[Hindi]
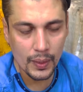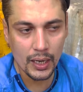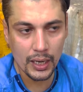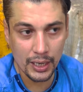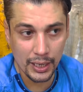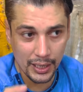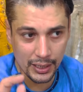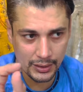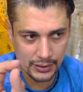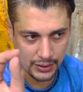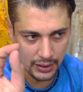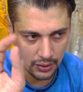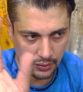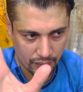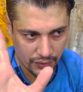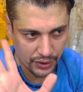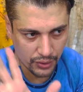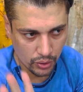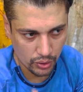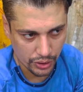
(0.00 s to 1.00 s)
एंड तक
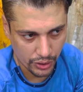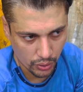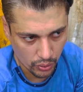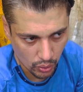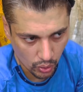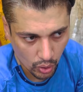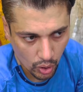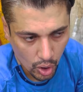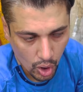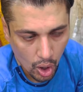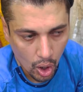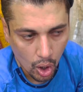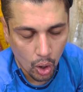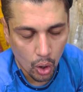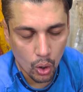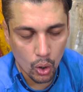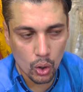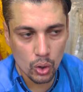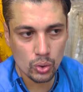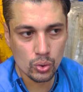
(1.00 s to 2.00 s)
वीडियो देखो
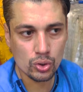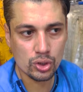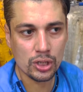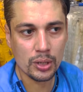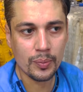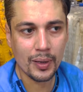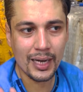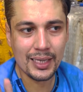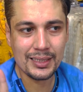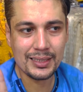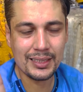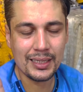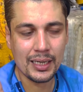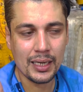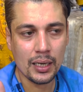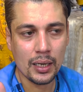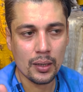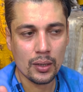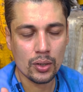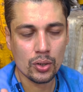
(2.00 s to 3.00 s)
और दूसरी बात यह
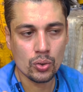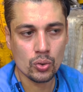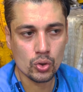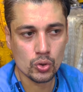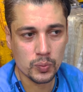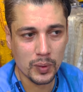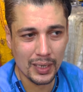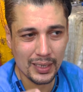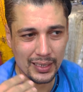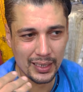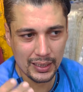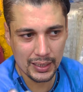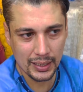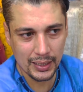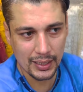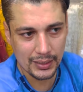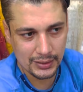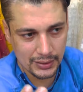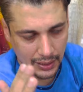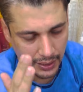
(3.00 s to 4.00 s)
है यूनुस भाई ये
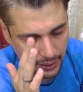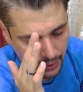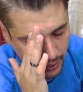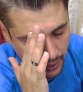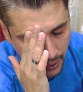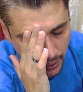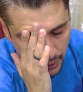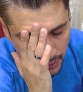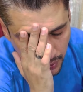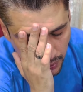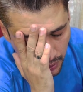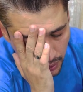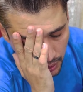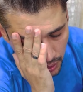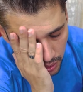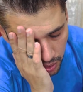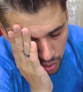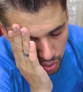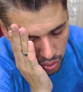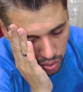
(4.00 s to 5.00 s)
कहना चाह रहा है
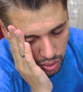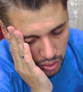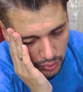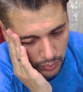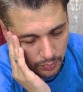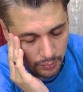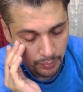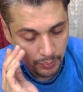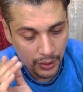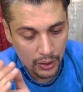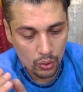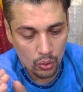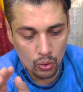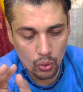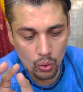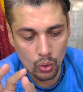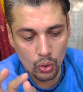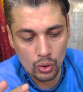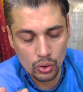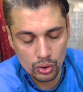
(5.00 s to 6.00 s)
बहनों
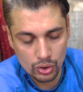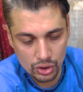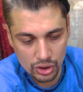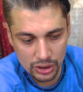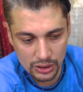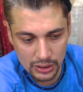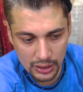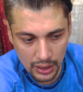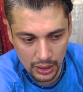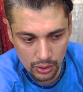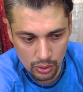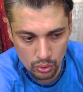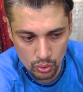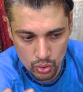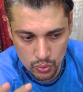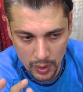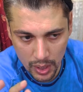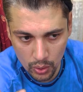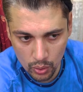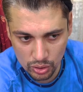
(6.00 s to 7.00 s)
को जितना यूनुस
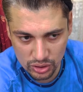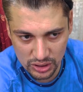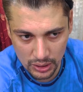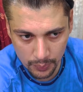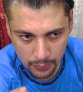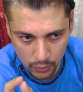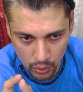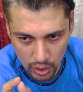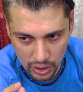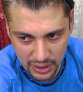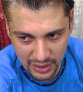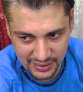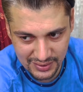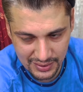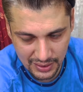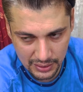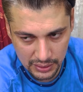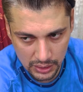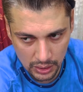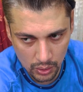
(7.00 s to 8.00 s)
भाई को सपोर्ट कर
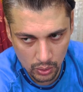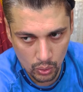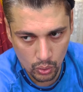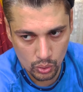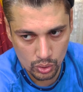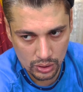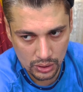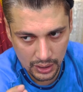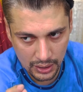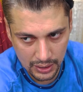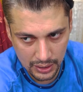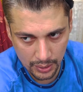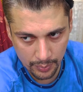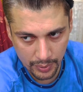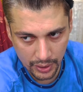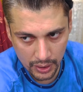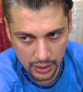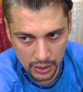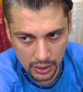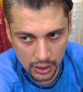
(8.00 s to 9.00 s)
सकते हो उतना कम है
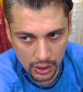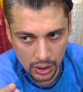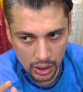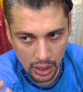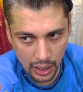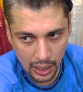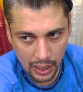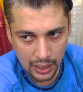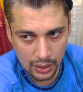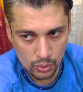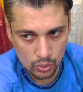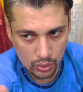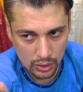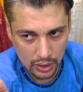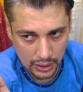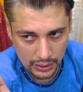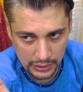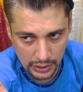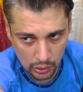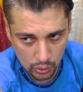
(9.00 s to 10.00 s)
अगर
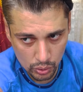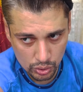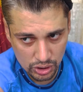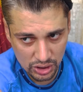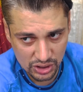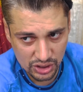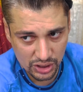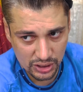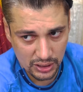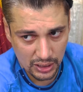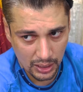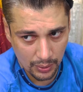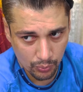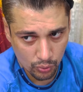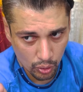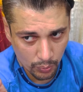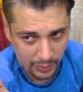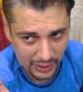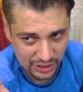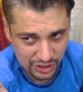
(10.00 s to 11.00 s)
दुकानदारों से जितना
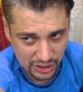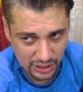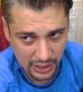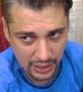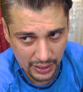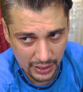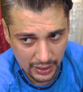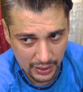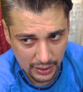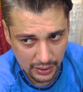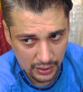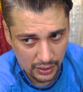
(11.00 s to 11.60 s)
आपको बचना है